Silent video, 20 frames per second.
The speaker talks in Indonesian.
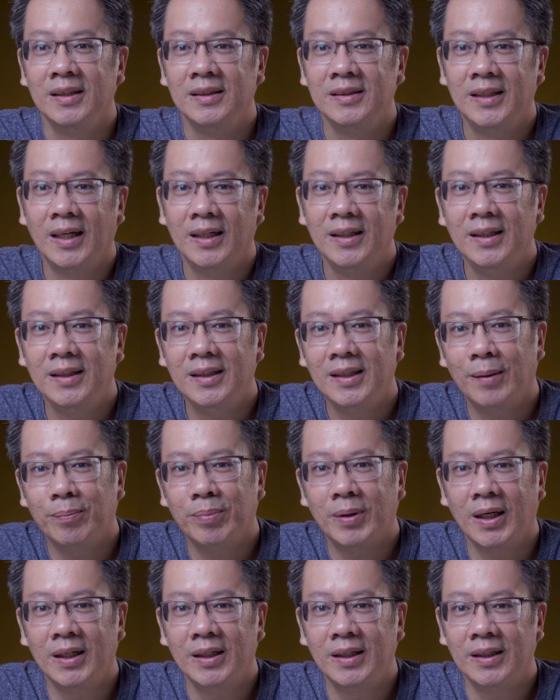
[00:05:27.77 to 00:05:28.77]
Jadi tiap
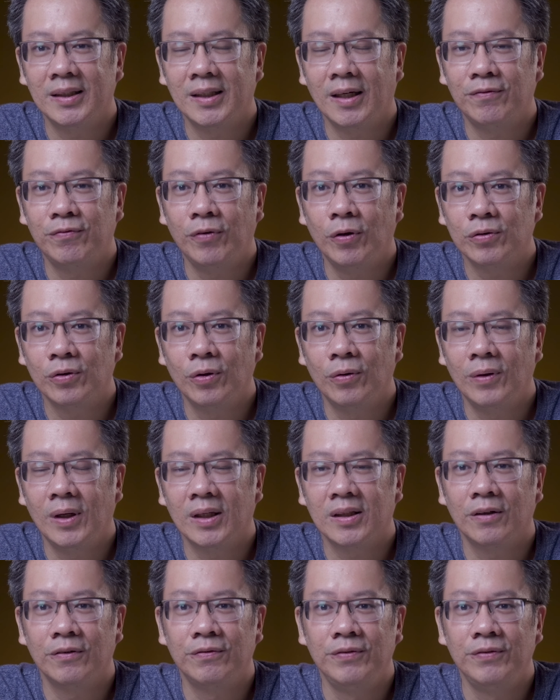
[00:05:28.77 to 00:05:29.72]
kali kita foto atau